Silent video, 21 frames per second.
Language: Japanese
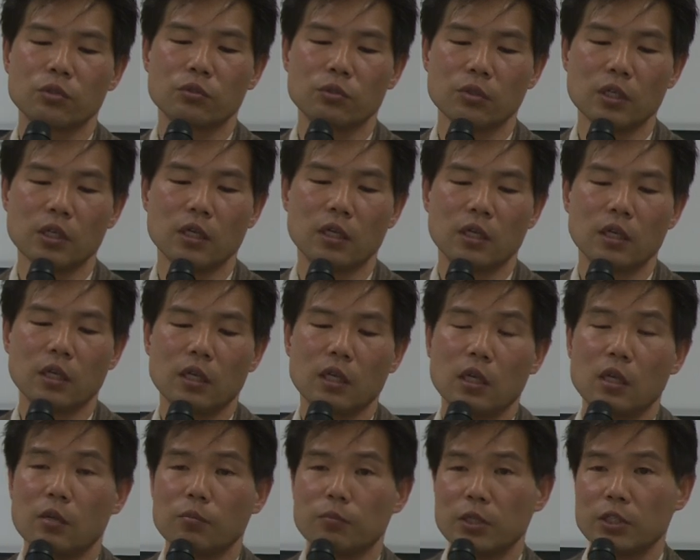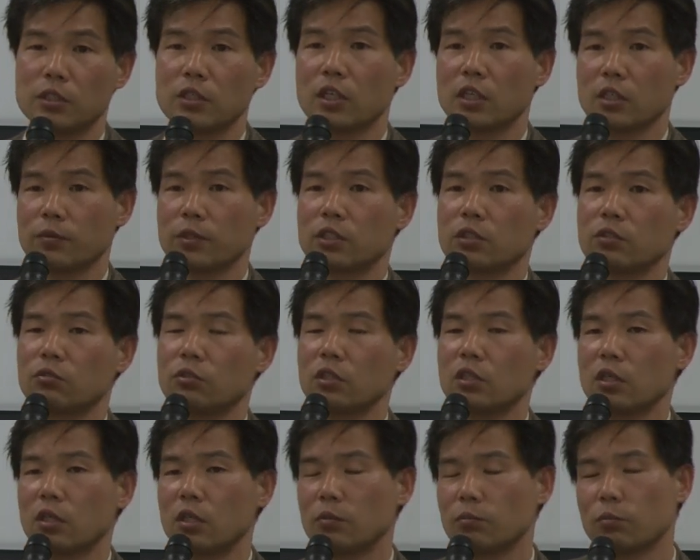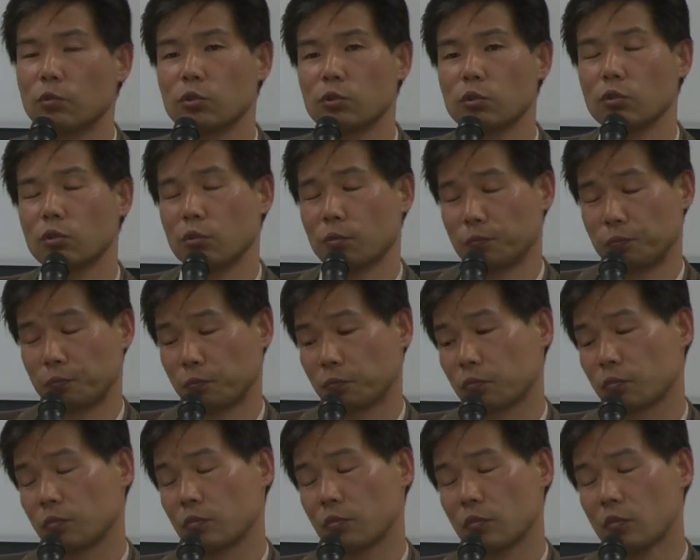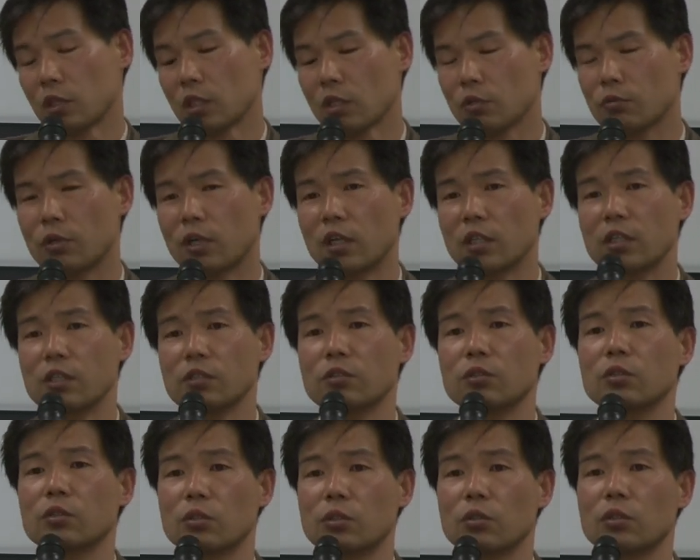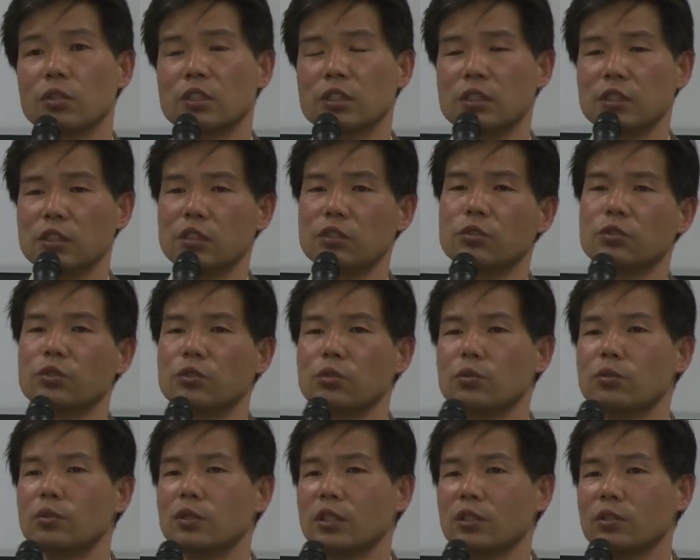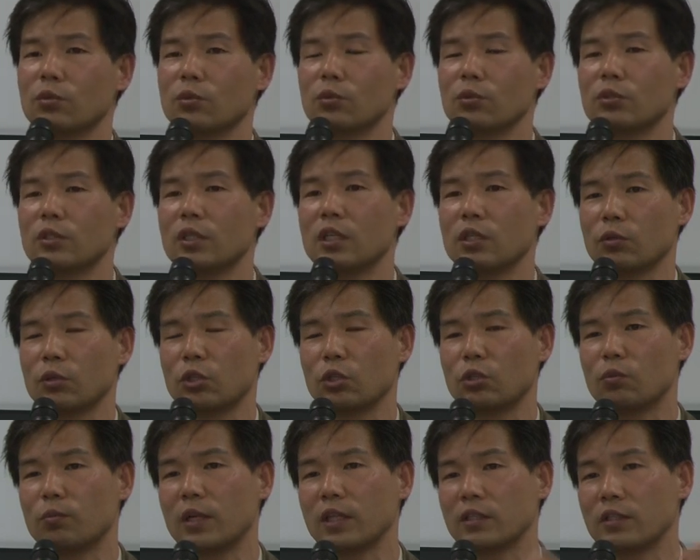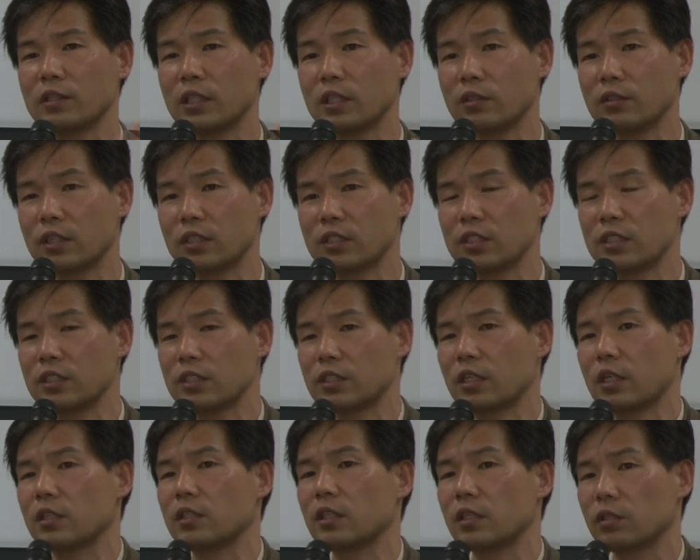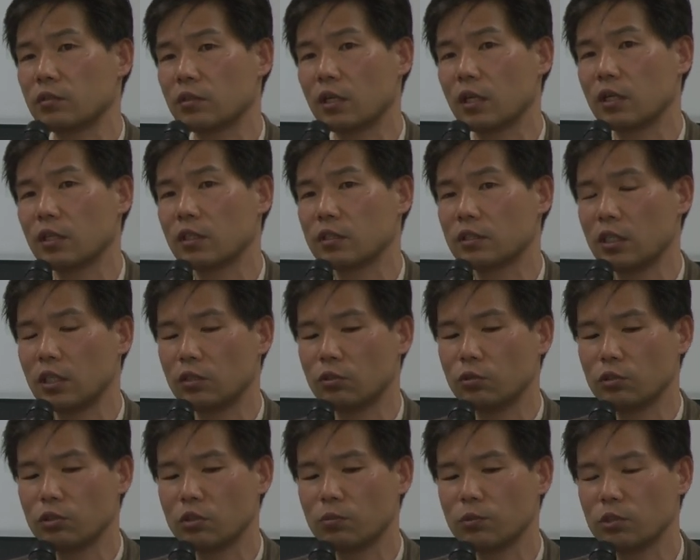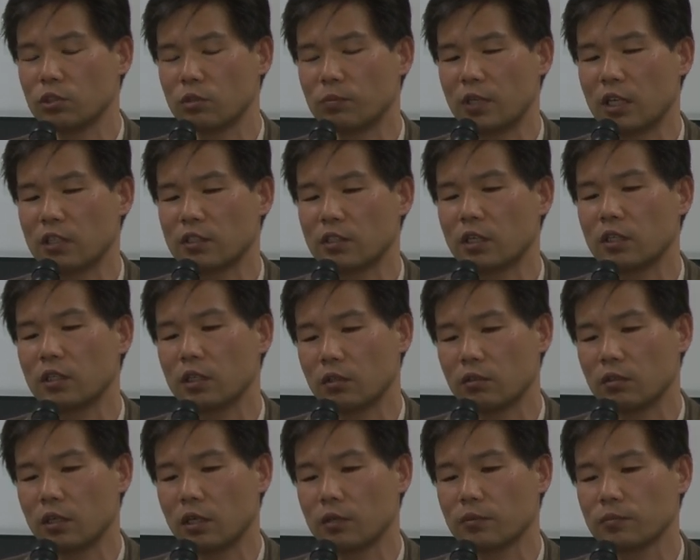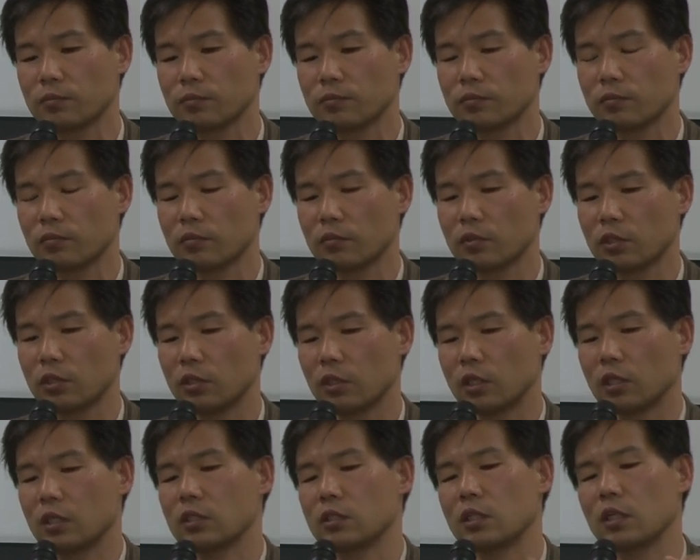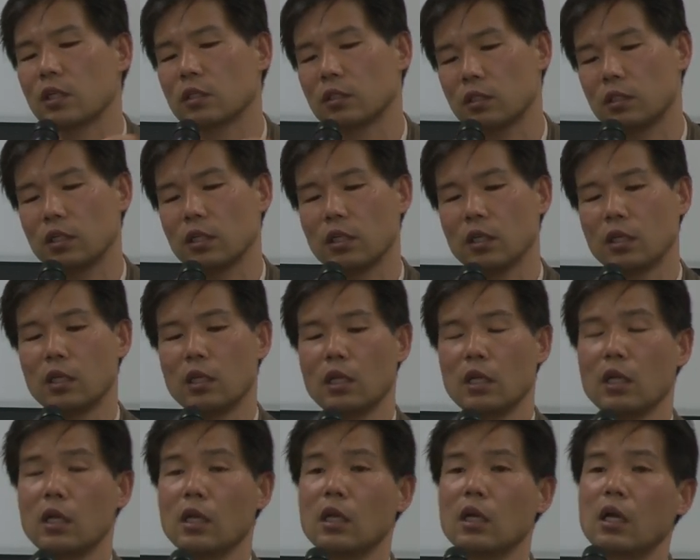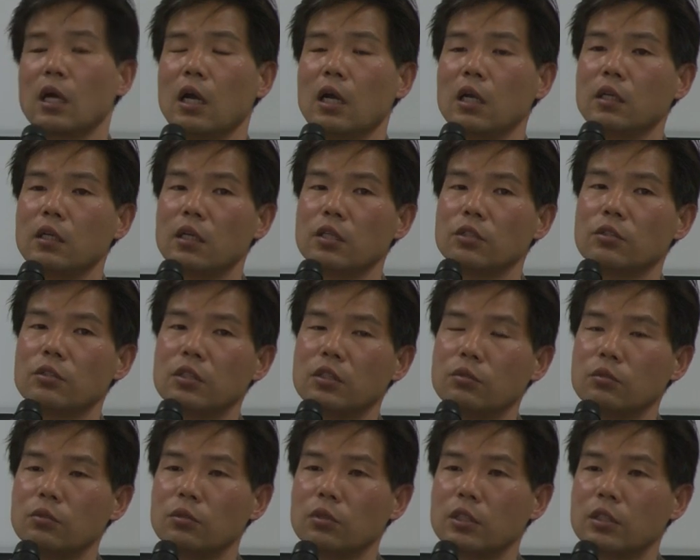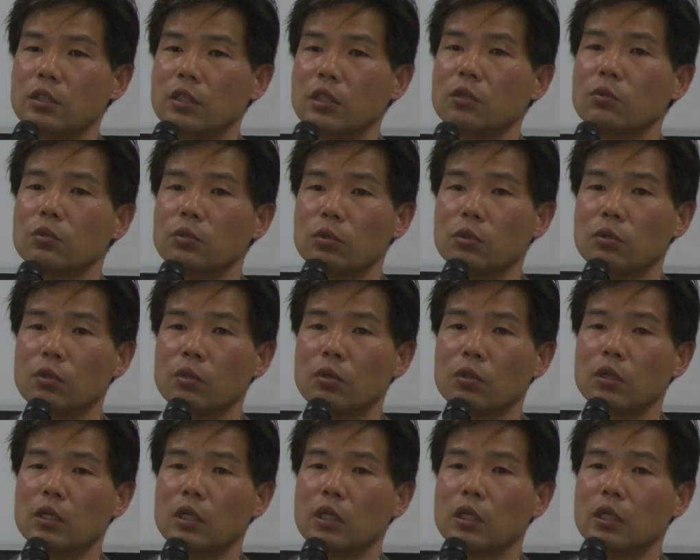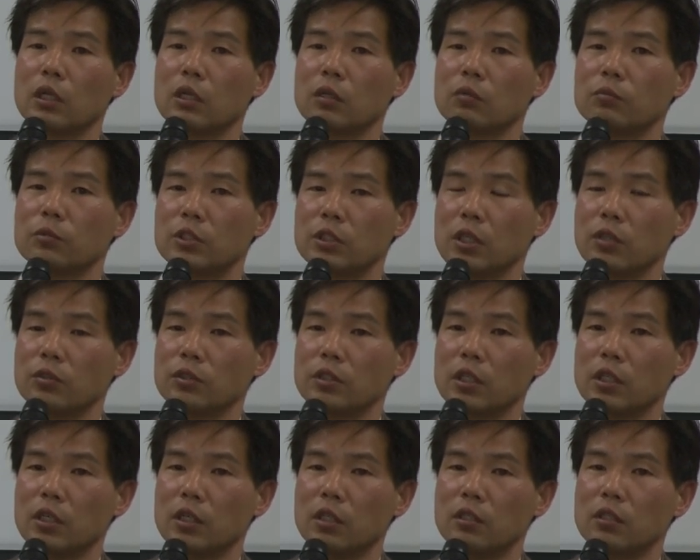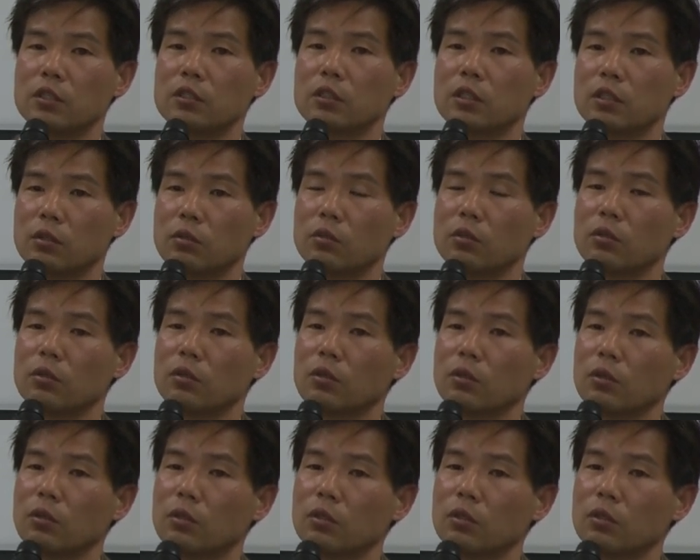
いうのが別にあります。これはもうちょっと分かりやすく言うと、主張がどの程度広まっているか、支持されているか、正当性を持つとみなされているかという話であって、排外主義運動を言ってることむちゃくちゃなんですけど、